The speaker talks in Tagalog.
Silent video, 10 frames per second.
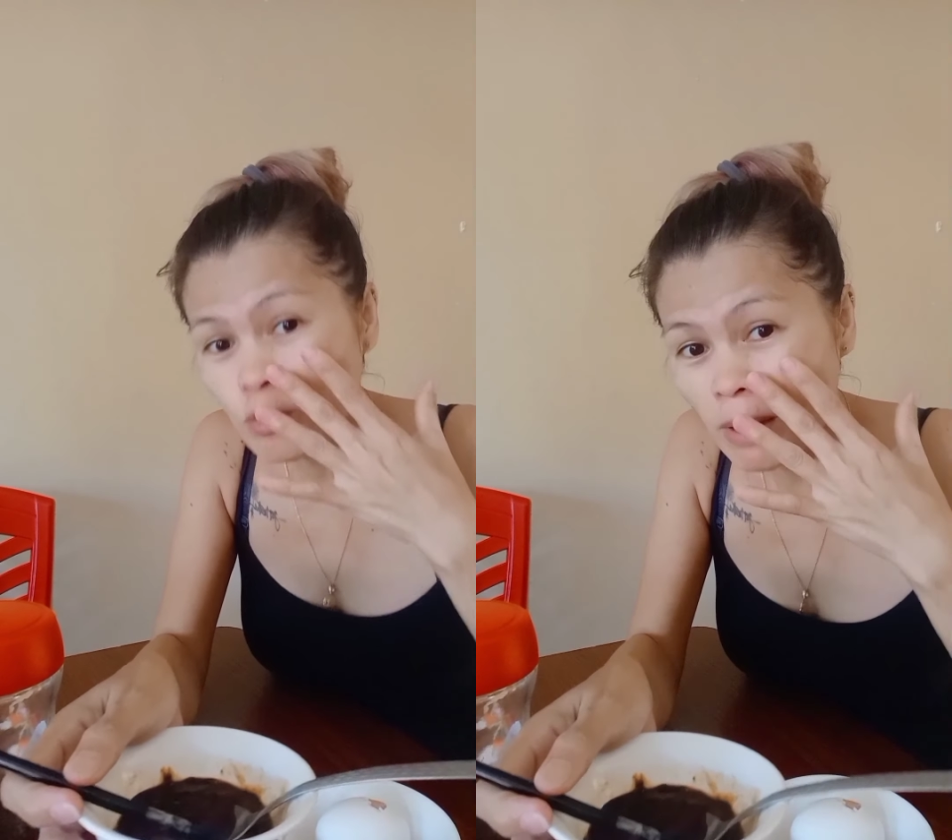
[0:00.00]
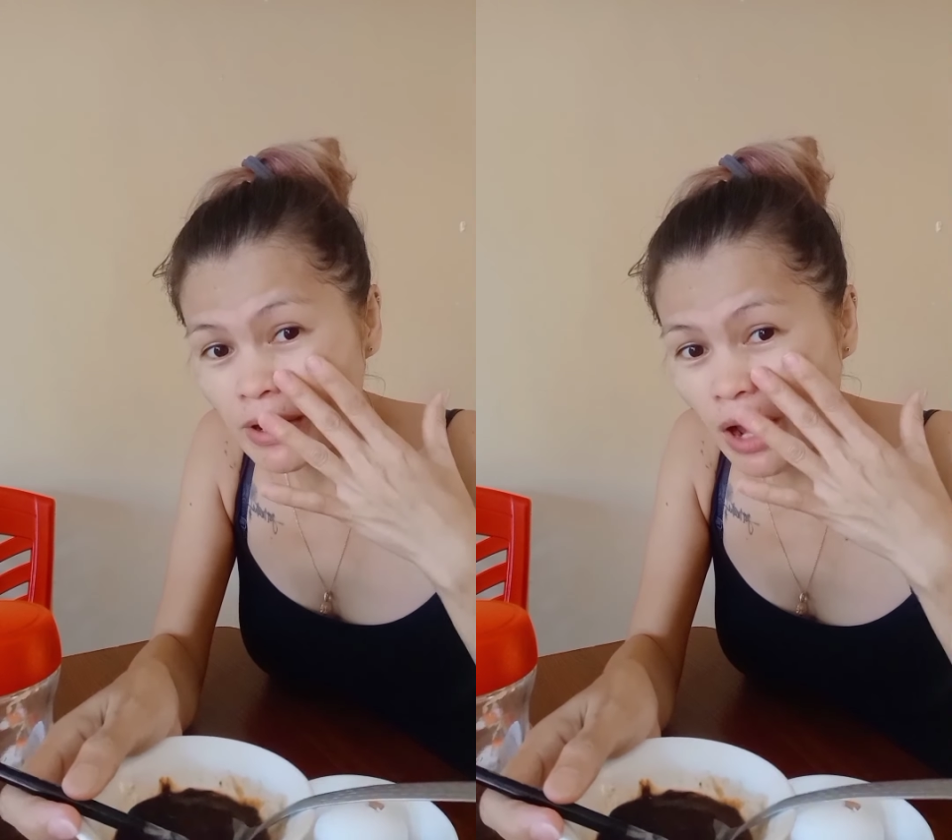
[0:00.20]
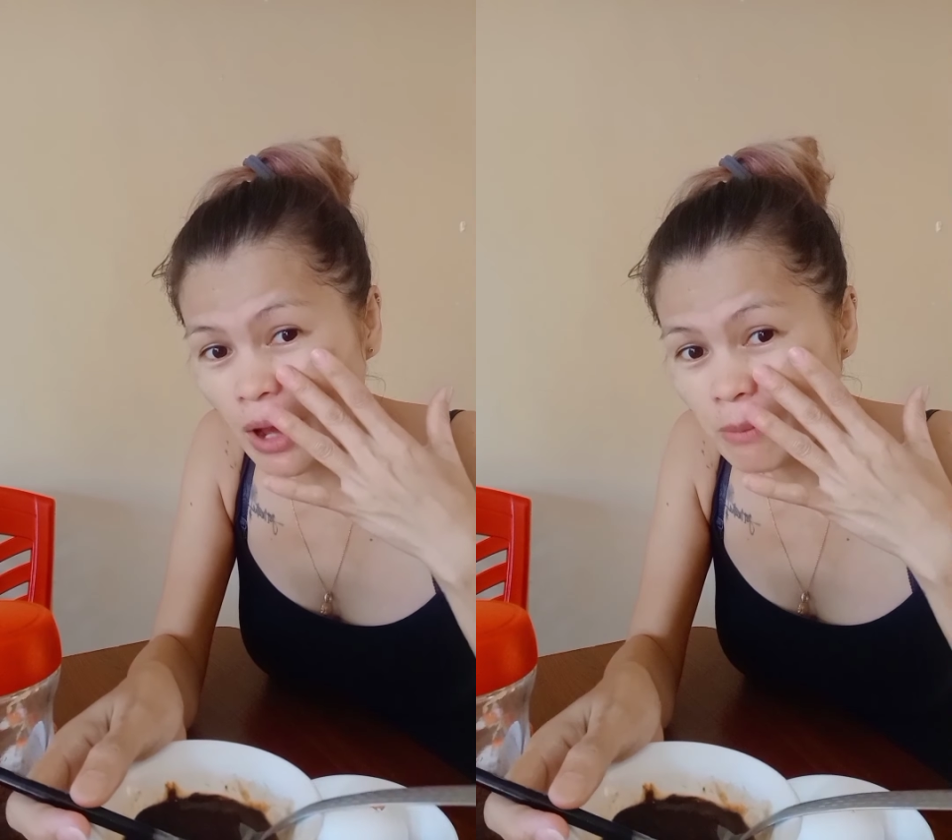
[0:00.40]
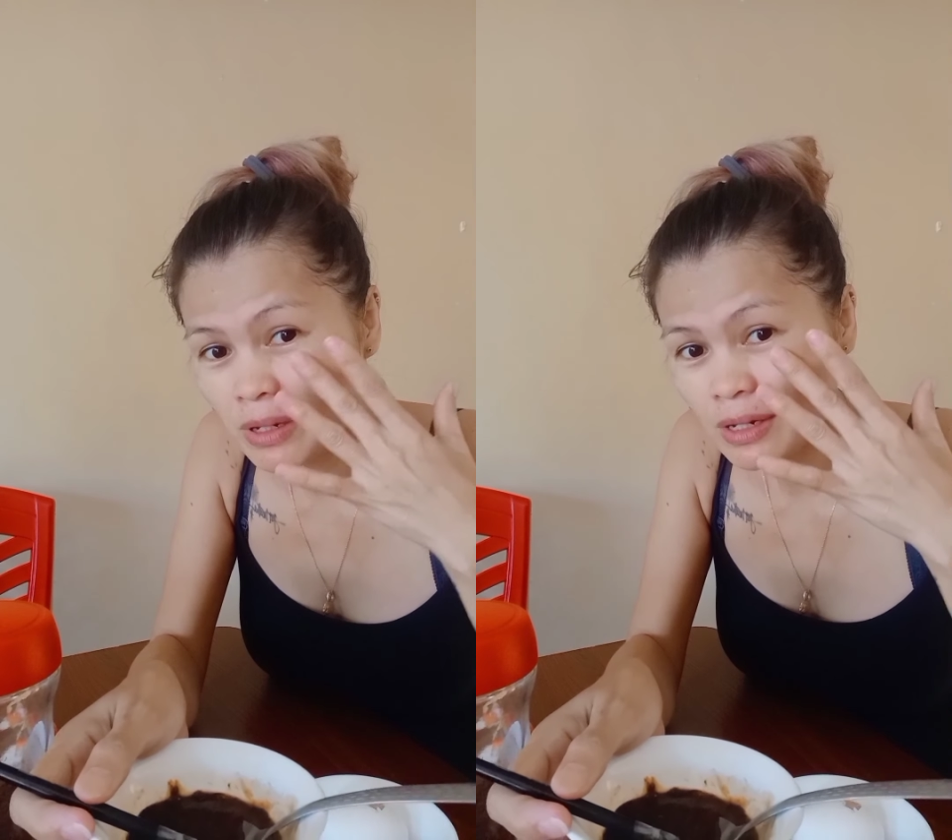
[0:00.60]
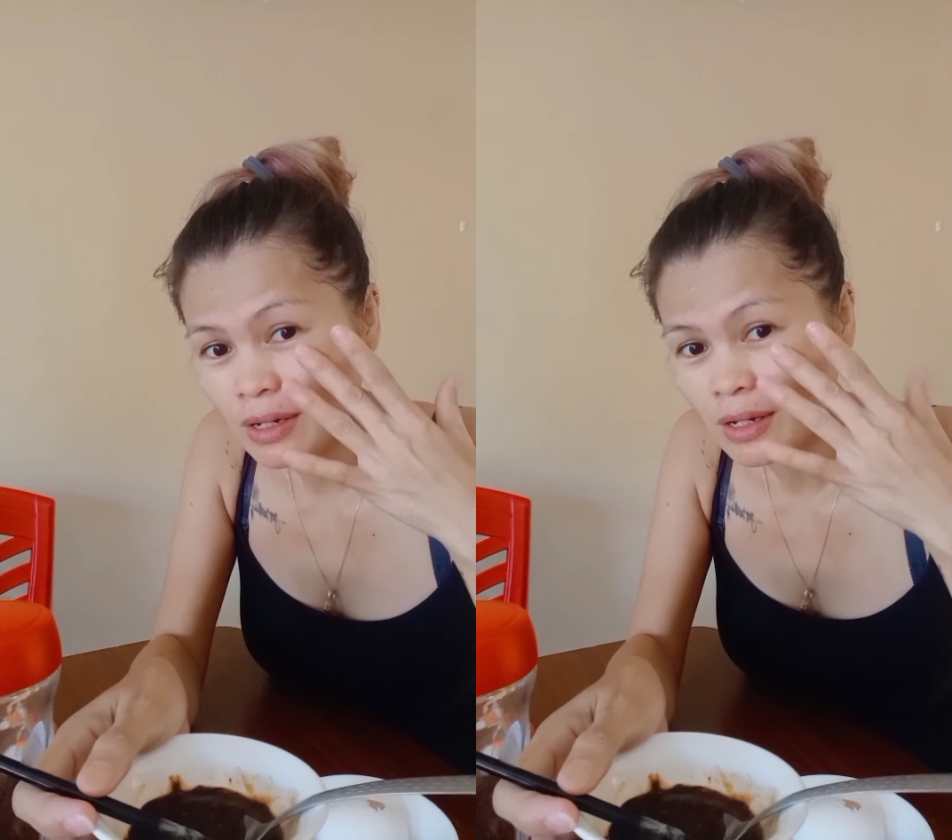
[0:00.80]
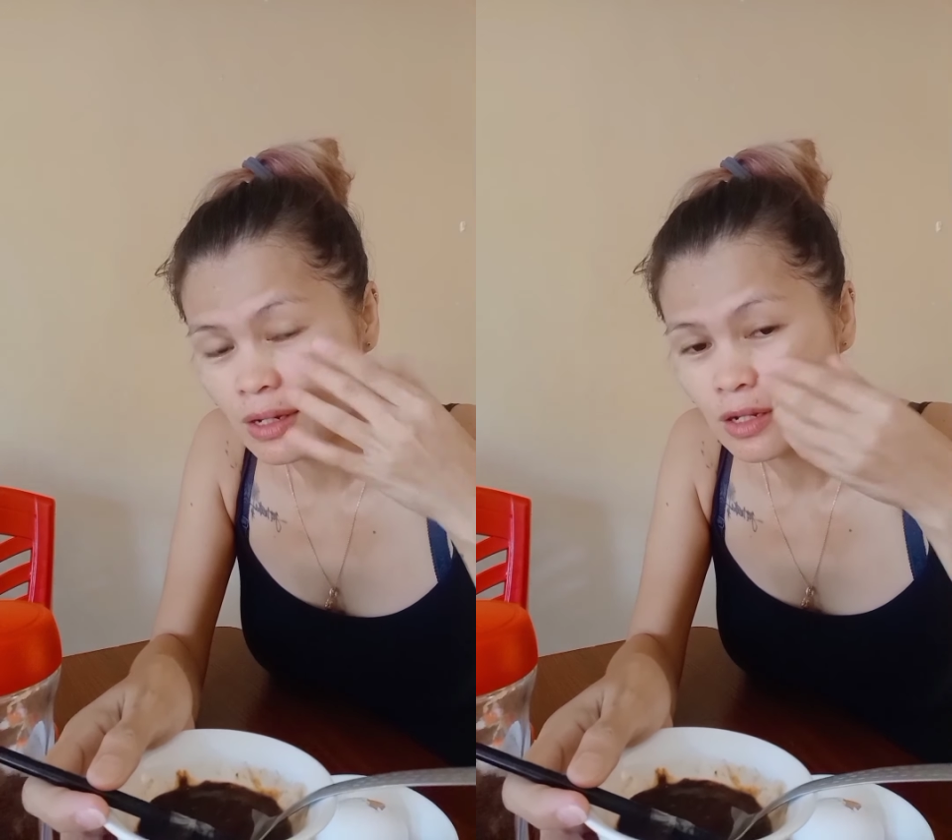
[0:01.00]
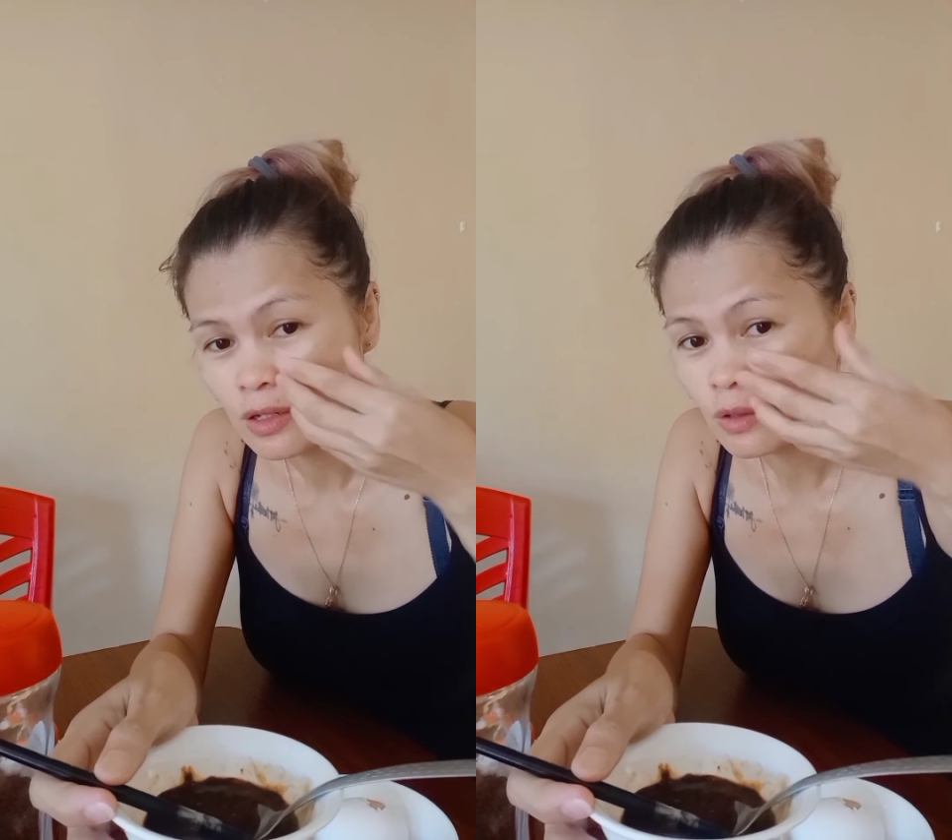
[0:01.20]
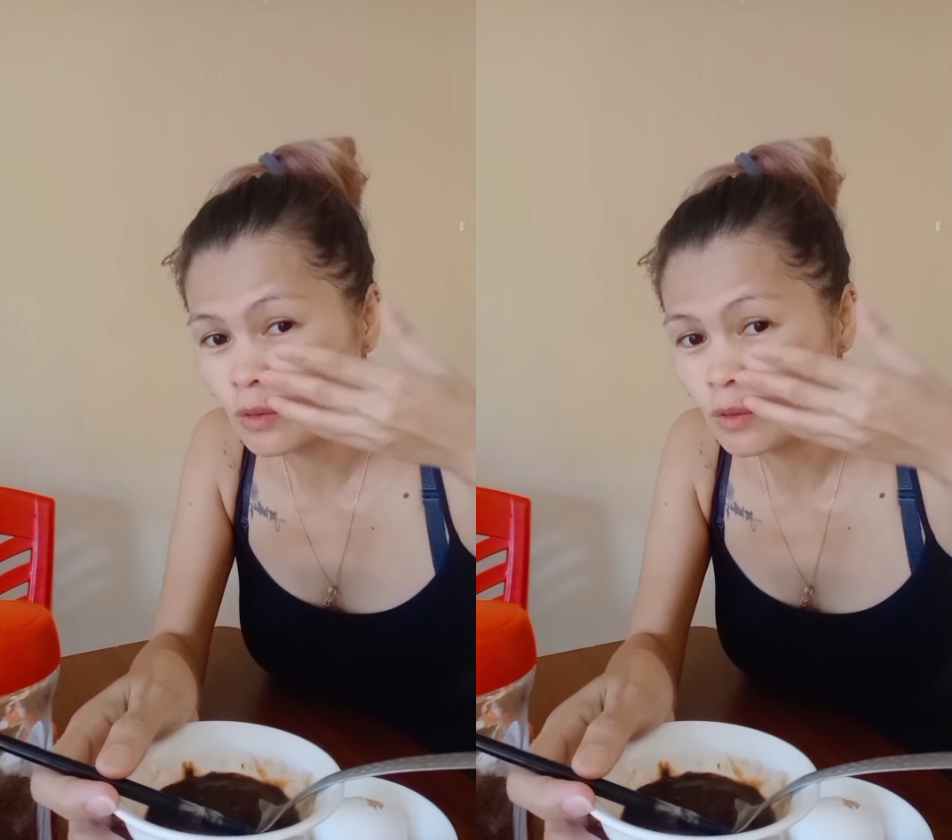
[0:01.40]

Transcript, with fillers: dumadami.